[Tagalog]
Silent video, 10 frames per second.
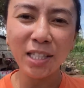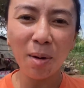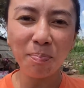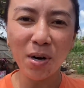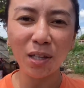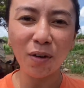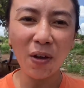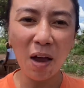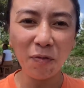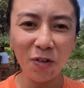the Pearl of
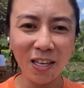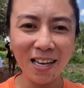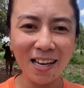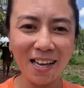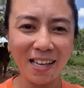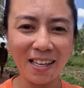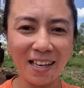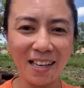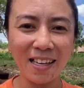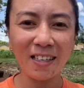Africa.
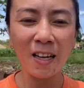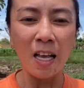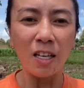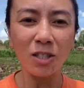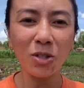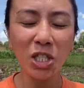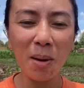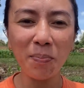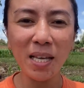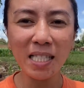Ayan. So,
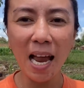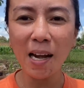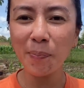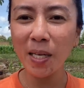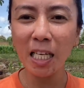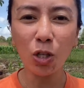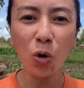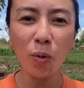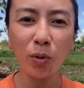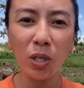syempre, sa harapan
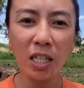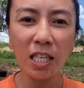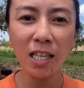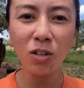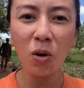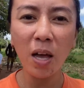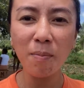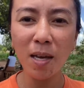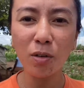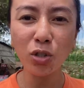nitong community na to ay
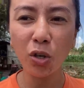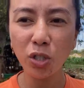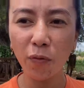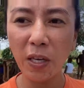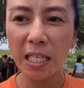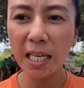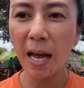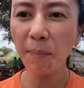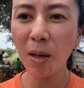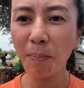merong source of
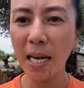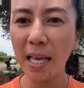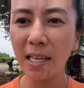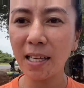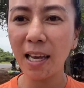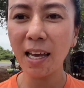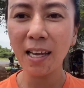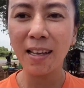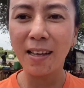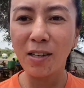income na palengke.
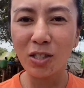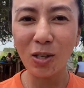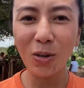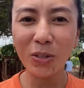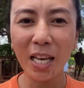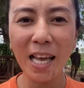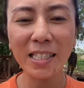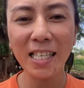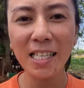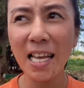So, tara,
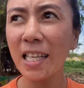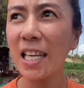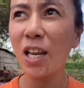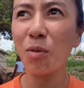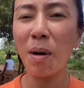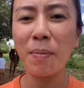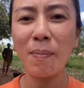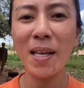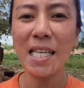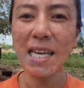tingnan natin anong mabibili